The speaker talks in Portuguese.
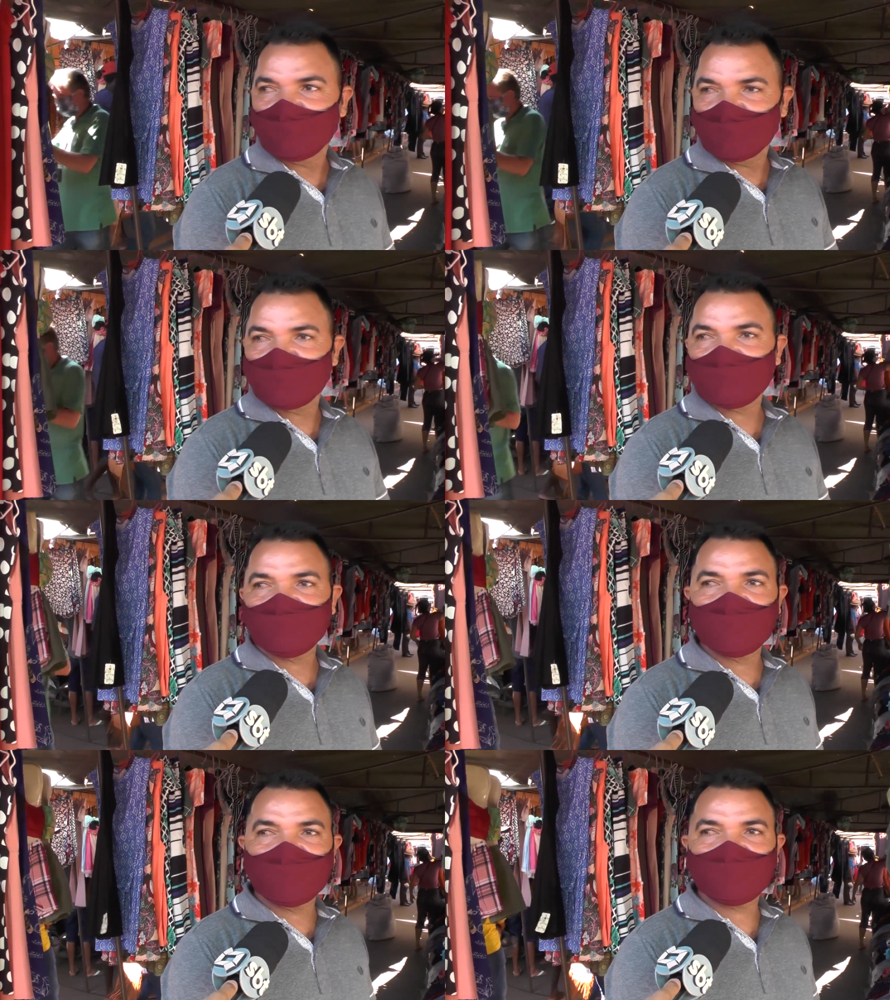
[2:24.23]
Muita
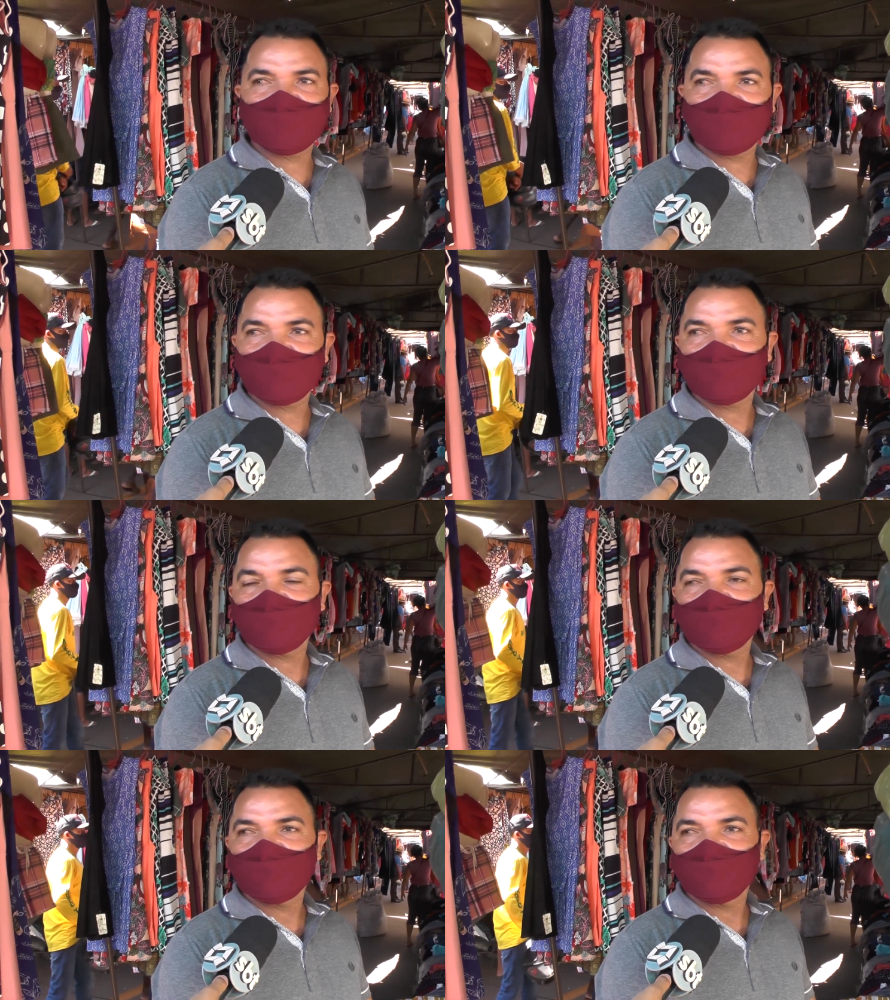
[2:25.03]
gente, né?
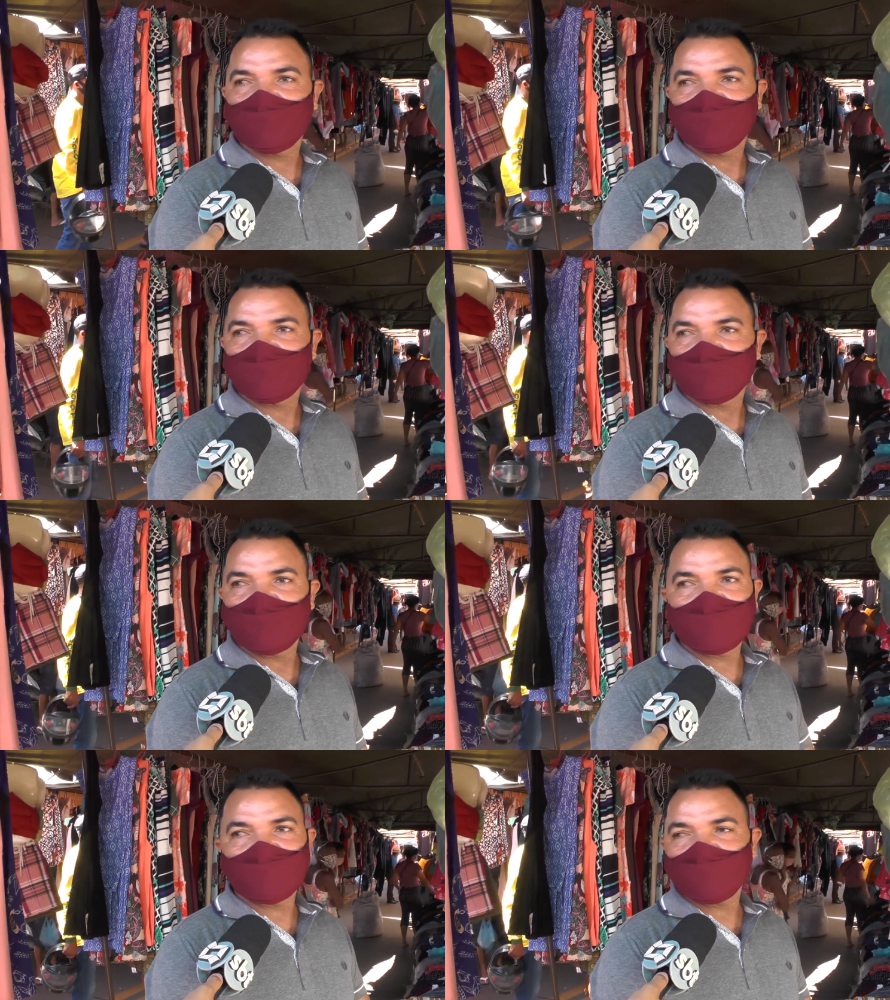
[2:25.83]
E
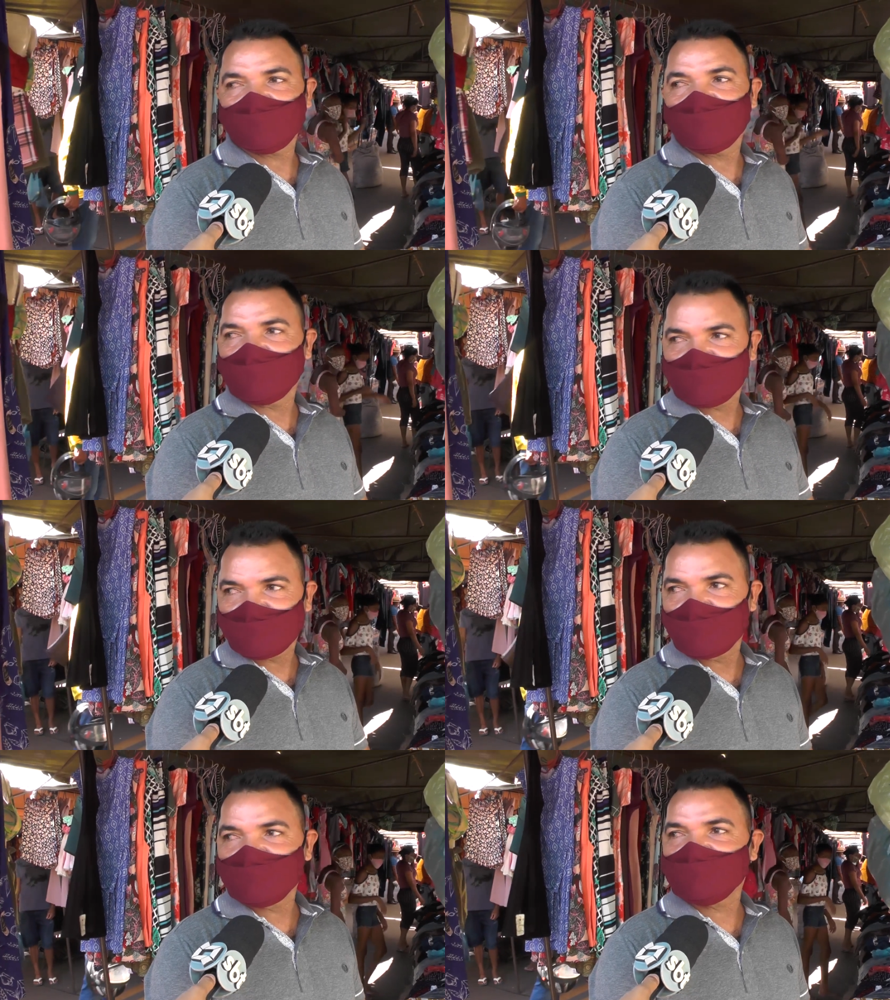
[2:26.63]
é, e é o que nós
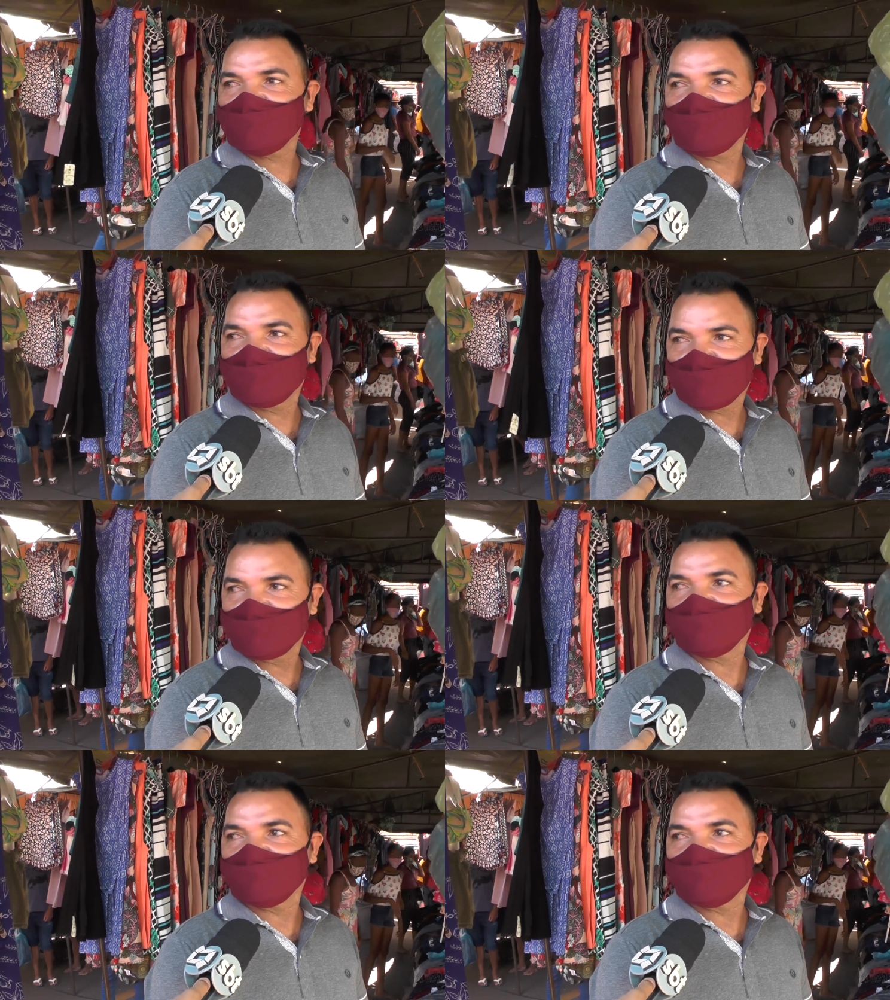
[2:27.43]
quer é isso aí,